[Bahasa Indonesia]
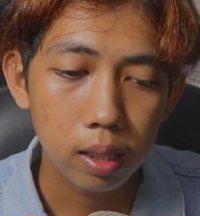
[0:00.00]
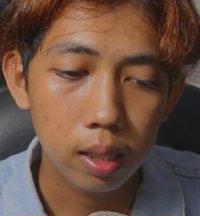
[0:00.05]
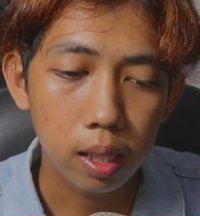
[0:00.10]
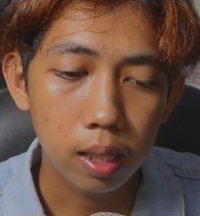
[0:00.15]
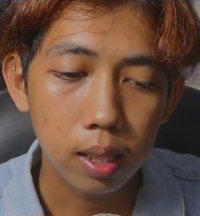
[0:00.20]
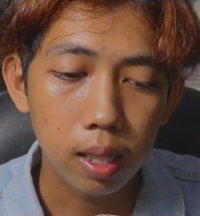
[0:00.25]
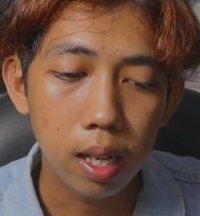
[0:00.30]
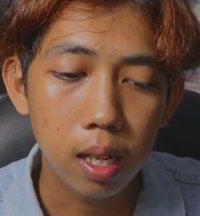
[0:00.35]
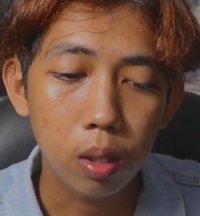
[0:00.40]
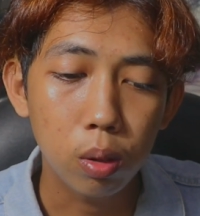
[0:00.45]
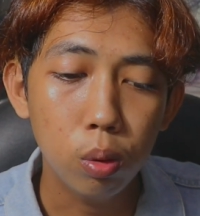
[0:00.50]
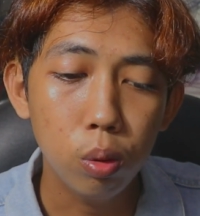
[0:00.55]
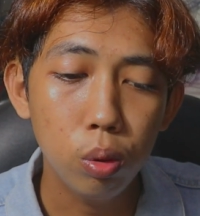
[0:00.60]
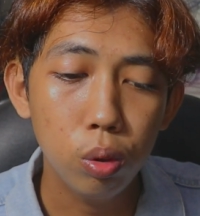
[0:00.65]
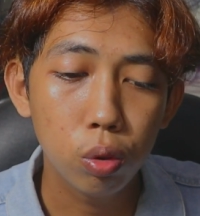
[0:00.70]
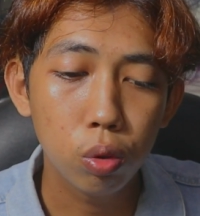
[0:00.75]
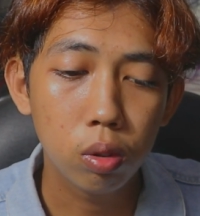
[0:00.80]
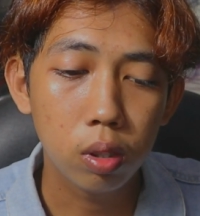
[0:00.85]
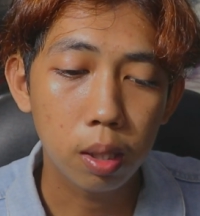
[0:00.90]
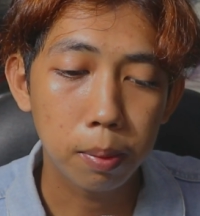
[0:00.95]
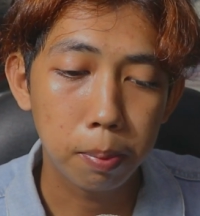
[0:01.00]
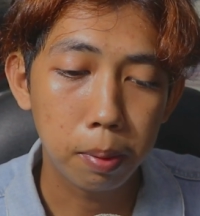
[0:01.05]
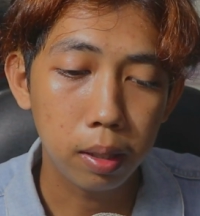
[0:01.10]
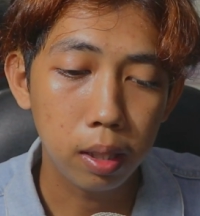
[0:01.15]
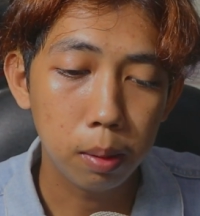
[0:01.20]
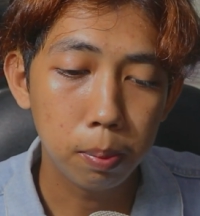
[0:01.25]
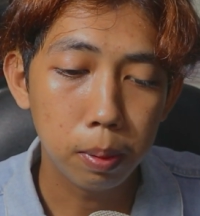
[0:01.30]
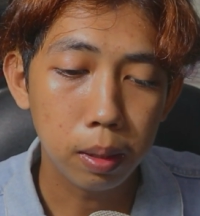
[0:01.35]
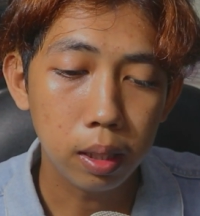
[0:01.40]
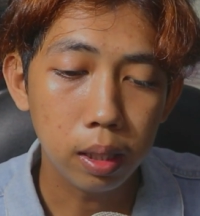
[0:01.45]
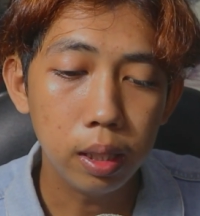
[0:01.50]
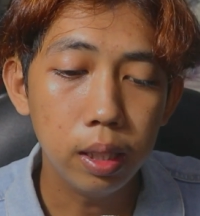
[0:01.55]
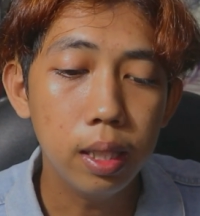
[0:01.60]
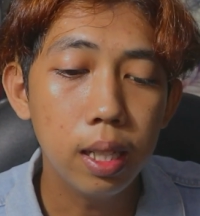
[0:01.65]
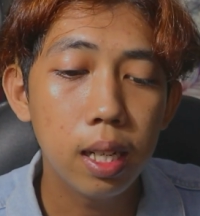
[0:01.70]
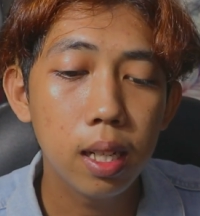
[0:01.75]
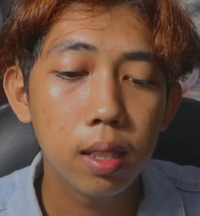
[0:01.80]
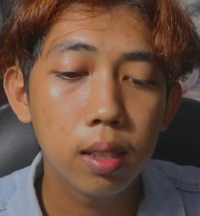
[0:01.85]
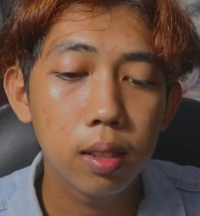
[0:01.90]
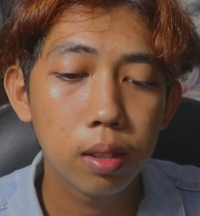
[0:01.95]
Kakak aku suka
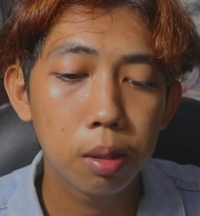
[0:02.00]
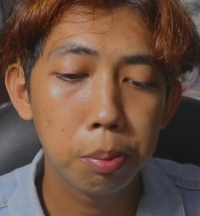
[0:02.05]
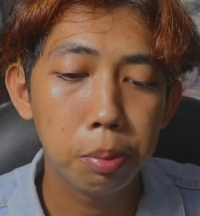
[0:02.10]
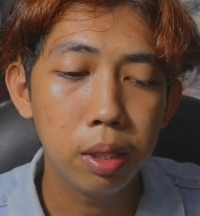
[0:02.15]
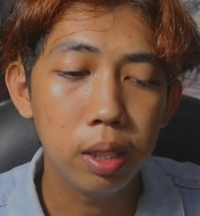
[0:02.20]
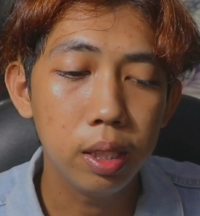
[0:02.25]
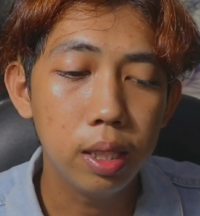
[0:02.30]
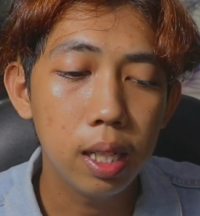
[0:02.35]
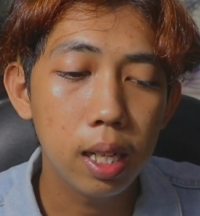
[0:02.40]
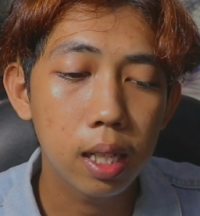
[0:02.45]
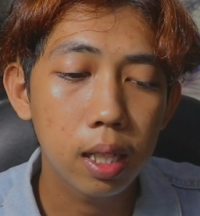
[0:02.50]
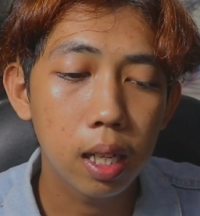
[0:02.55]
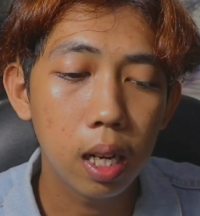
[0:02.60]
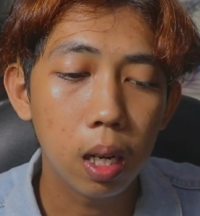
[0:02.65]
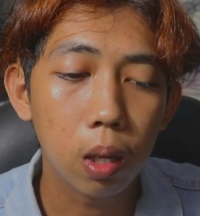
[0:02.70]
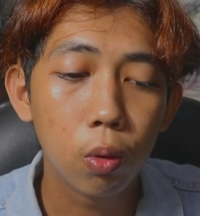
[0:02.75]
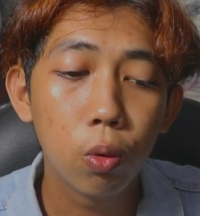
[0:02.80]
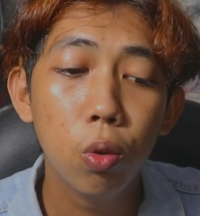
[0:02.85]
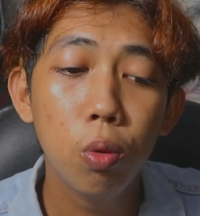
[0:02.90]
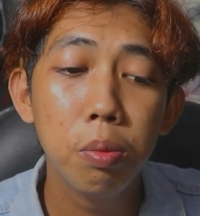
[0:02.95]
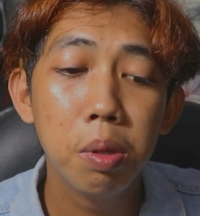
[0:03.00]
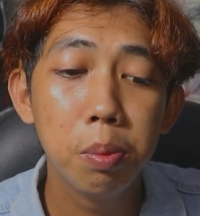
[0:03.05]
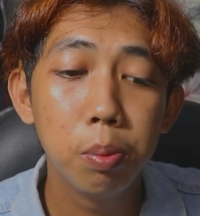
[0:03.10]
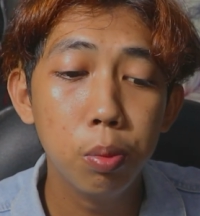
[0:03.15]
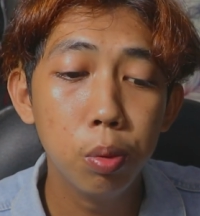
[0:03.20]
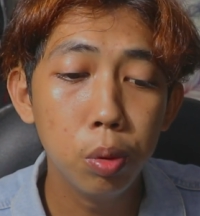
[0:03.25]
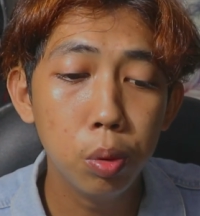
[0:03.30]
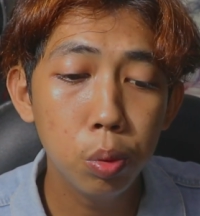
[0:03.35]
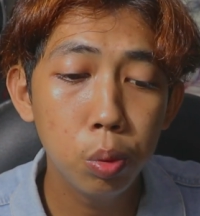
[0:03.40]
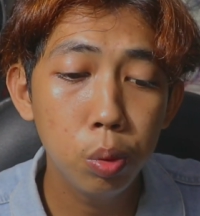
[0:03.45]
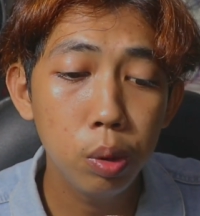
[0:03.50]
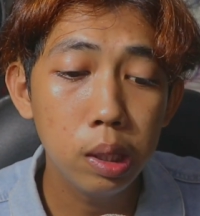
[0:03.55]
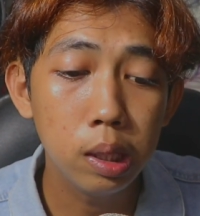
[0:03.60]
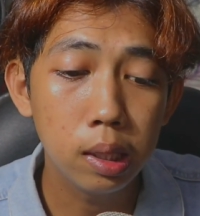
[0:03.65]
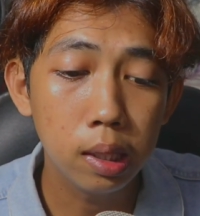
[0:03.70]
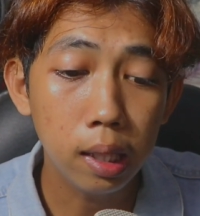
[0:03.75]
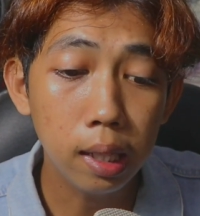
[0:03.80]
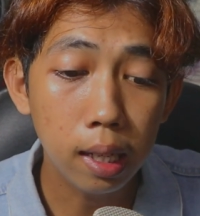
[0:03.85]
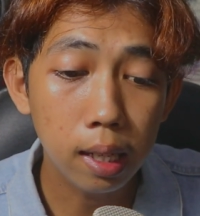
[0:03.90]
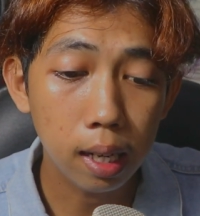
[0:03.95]
pergi-pergian semenjak aku membunuh
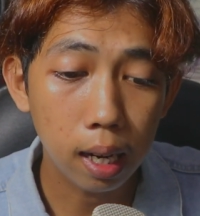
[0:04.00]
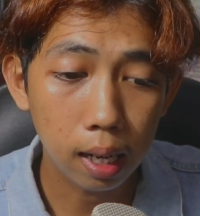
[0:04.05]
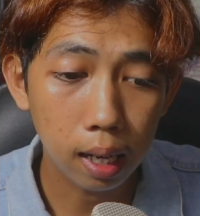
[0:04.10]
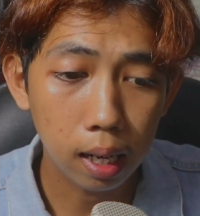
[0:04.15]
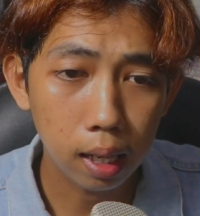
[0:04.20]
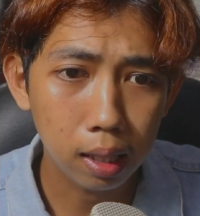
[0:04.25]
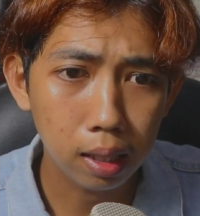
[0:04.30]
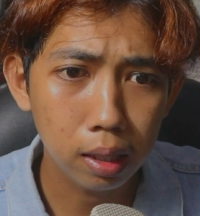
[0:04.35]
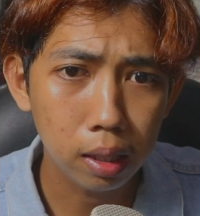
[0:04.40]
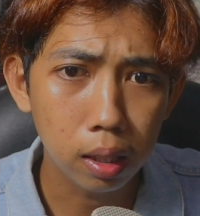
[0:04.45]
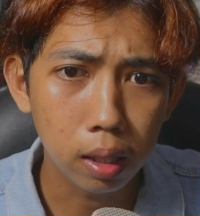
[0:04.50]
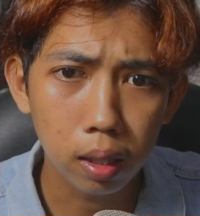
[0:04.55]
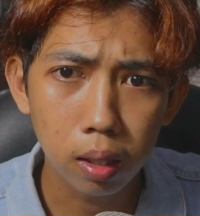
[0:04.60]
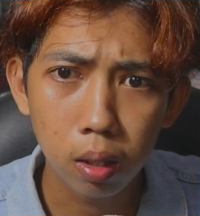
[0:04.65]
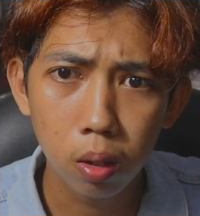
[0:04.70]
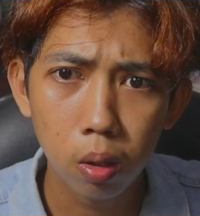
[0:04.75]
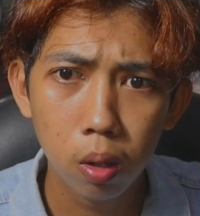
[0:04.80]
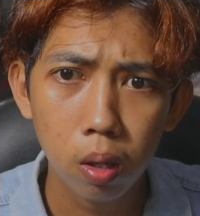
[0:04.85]
istri dan anaknya.